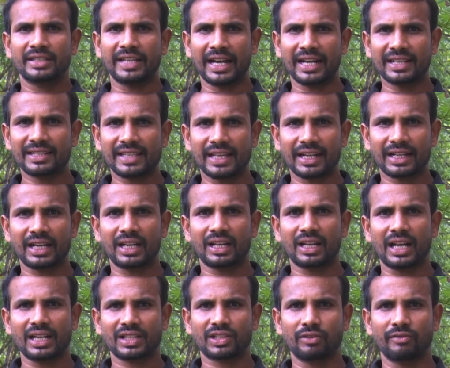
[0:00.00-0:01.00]
జగన్
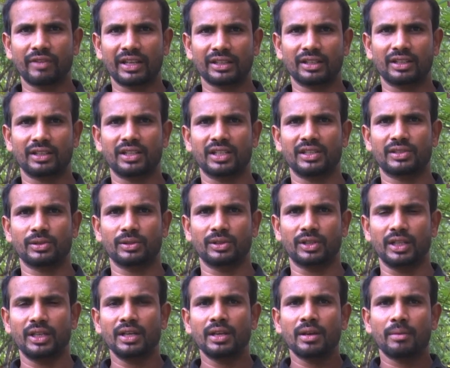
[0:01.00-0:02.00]
సర్కార్ హర్షం వ్యక్తం
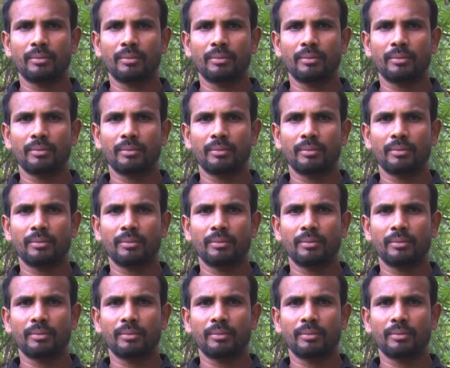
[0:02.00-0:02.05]
చేస్తుంది